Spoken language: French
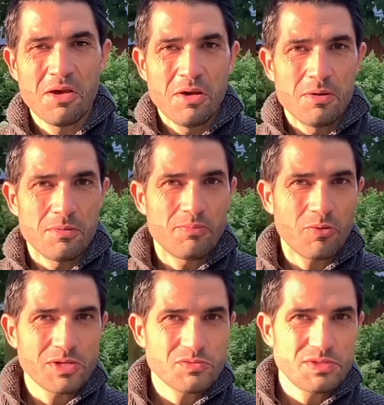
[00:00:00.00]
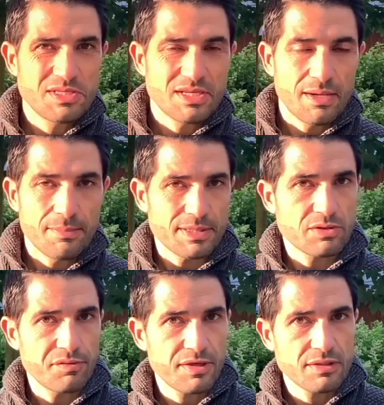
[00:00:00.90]
Euh, pourquoi je vous dis ça Parce
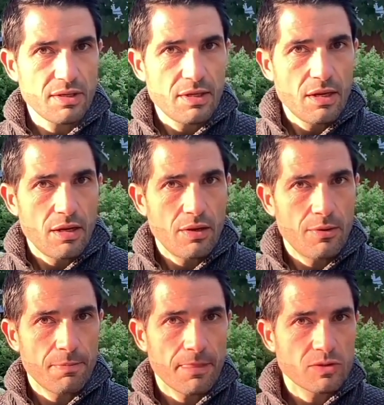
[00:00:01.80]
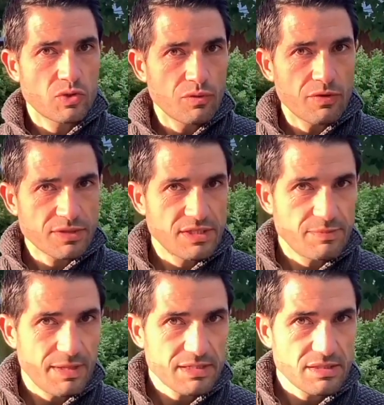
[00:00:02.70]
qu'en fait, euh, souvent ce qui
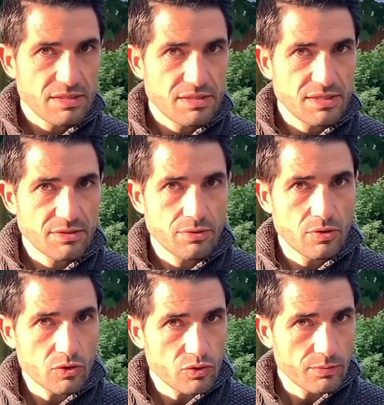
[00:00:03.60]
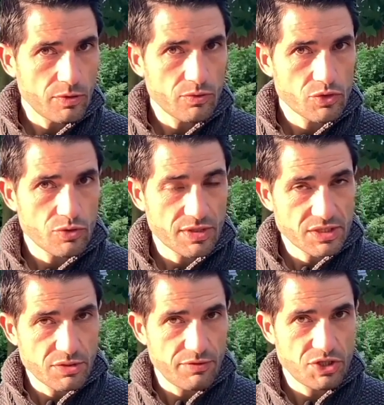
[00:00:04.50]
se passe, c'est que quand on demande aux gens
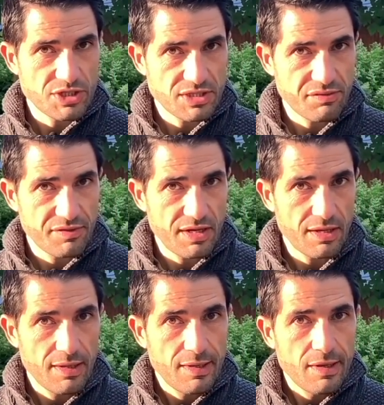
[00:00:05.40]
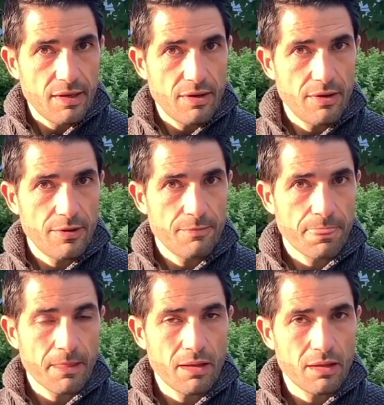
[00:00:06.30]
qu'est-ce que votre chien sait faire, euh,
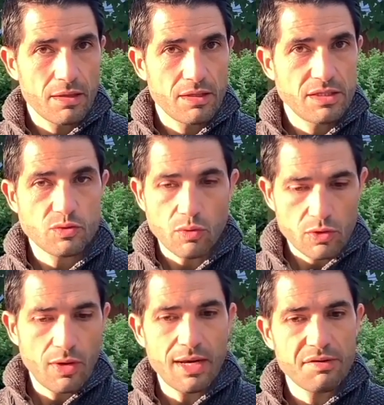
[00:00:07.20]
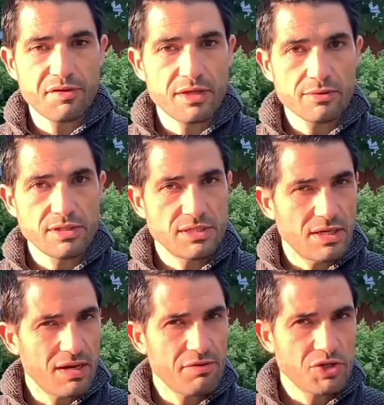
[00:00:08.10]
ils sont encore à la friandise.
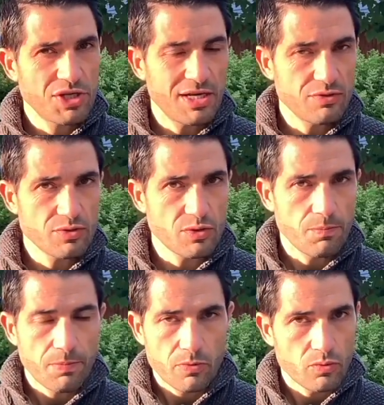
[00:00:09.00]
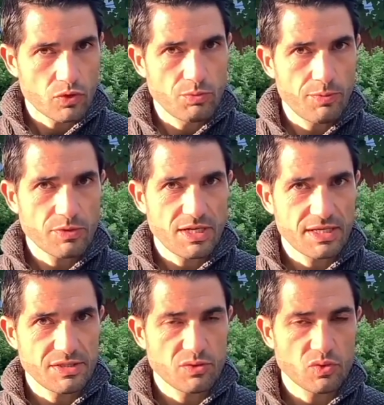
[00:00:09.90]
Là, votre chien a deux ans. Donc je me pose la
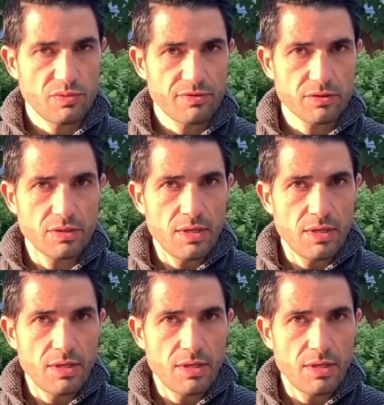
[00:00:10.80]
question suivante.